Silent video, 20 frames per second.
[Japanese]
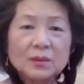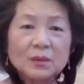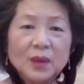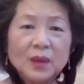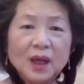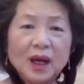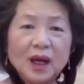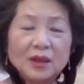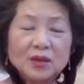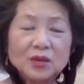
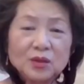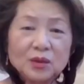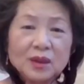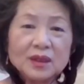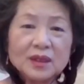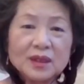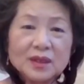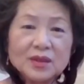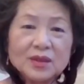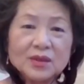まあ、あと
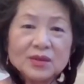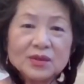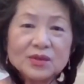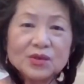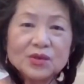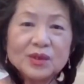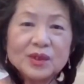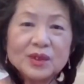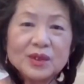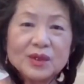は結局
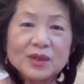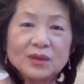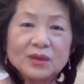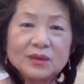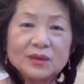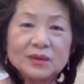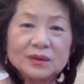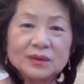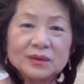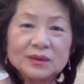水
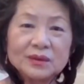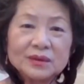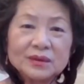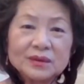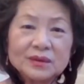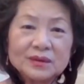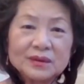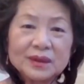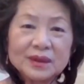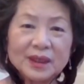
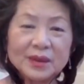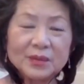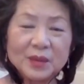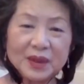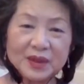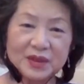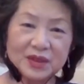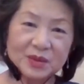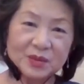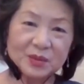温が、
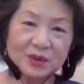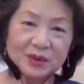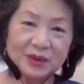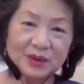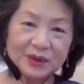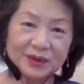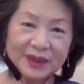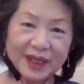まあ、自分の